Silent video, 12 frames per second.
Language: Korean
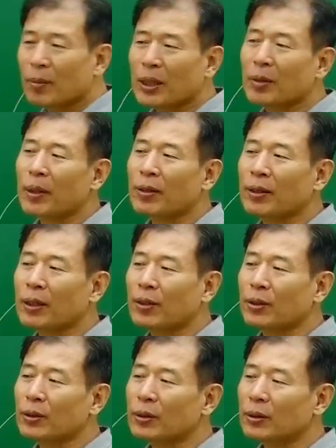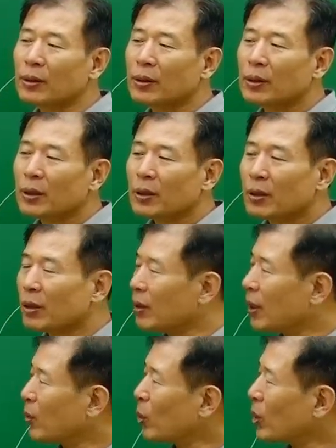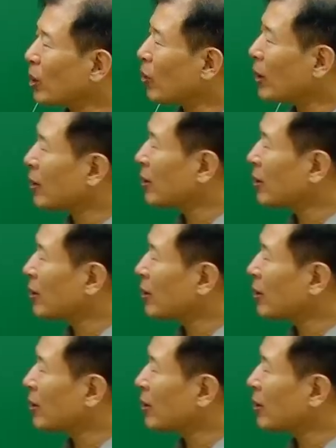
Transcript: 많이 발생을 하죠. 그런데 통기관이